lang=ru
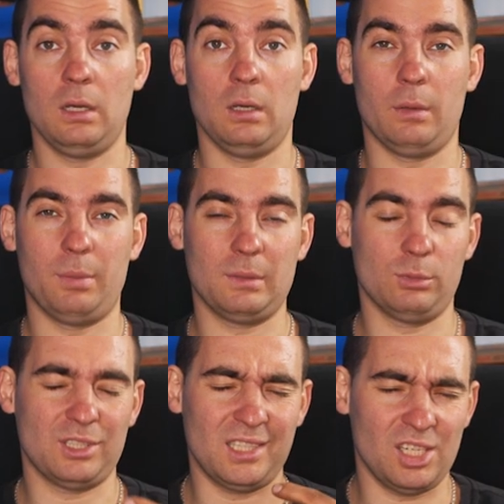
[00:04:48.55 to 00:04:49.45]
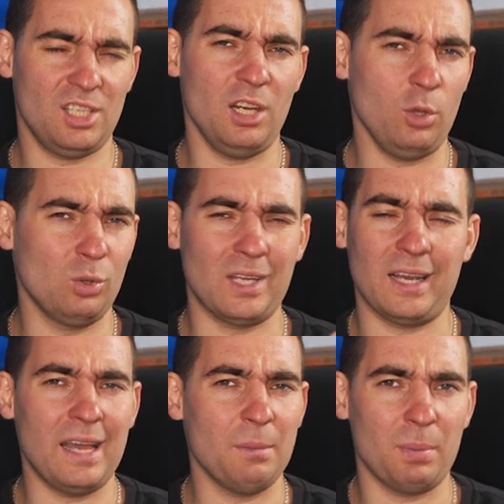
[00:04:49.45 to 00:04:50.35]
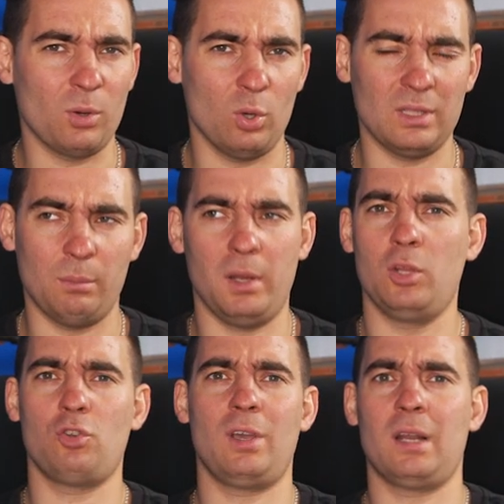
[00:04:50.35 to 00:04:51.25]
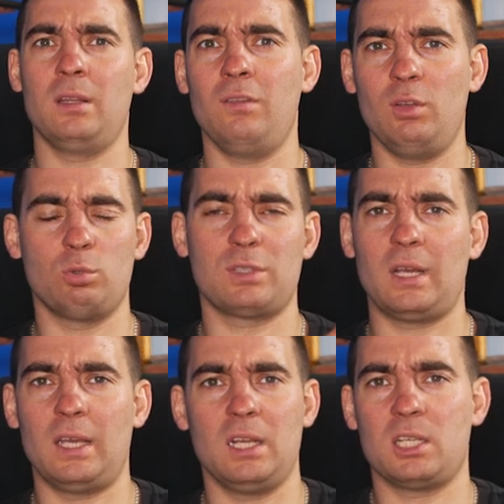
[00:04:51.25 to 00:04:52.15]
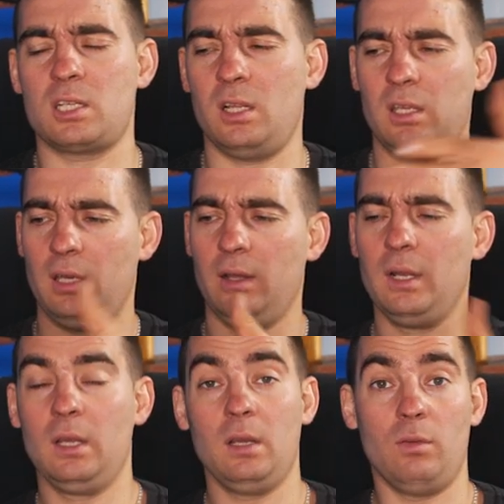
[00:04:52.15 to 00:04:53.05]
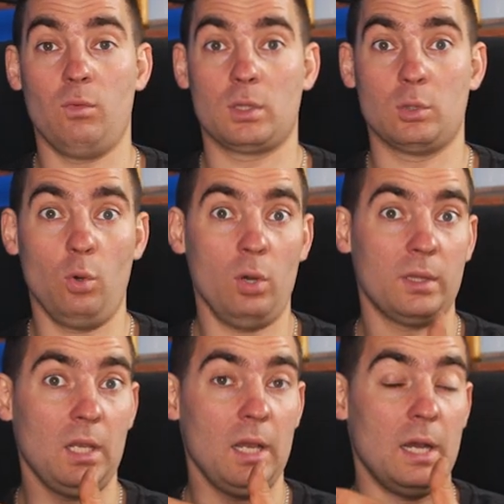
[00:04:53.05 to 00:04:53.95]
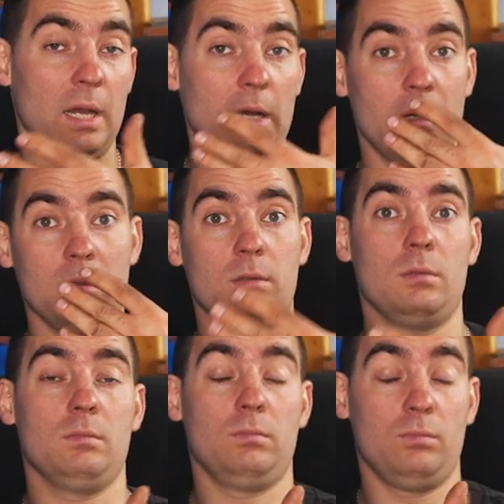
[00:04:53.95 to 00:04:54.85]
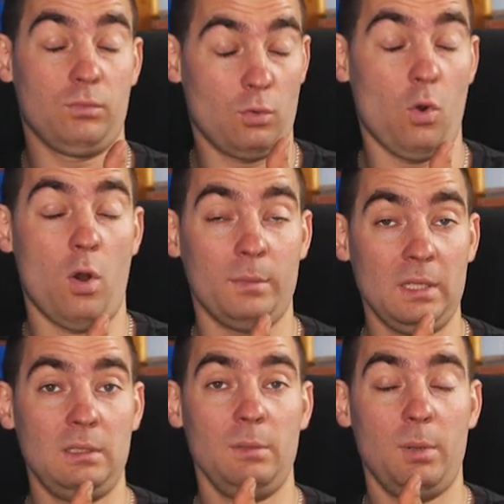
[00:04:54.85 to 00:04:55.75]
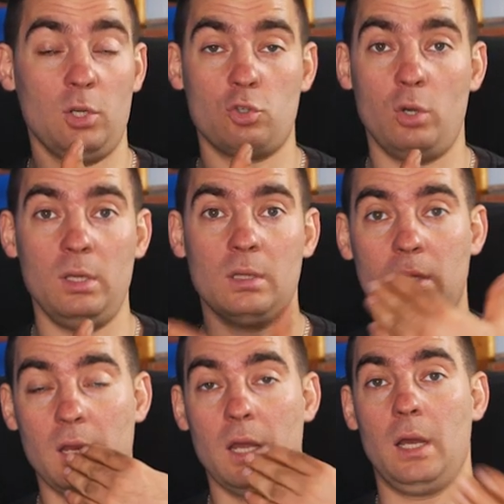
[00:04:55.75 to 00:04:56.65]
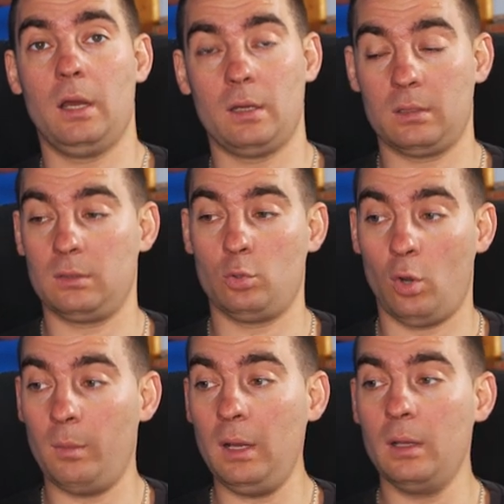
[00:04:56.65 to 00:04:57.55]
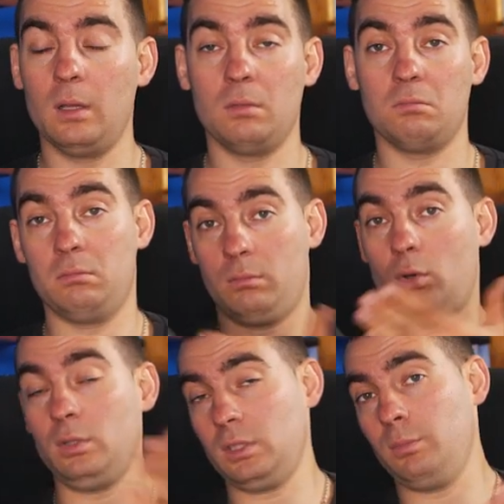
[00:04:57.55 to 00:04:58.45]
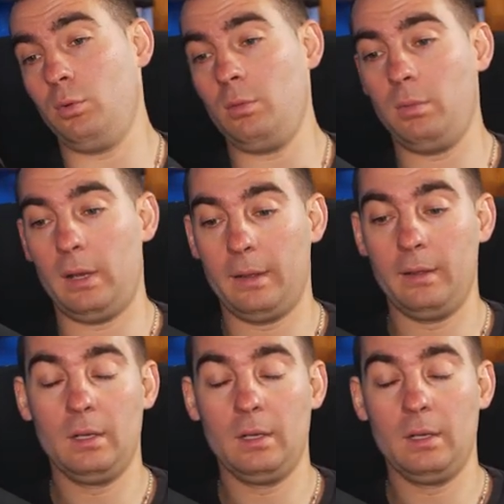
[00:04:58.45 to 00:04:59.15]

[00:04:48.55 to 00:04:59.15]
Э, потому что дожди льют, какая погода, блин, еще и коронавирус, какие шашлыки. Вот. Но для комнаты большой, для дома просто бомба.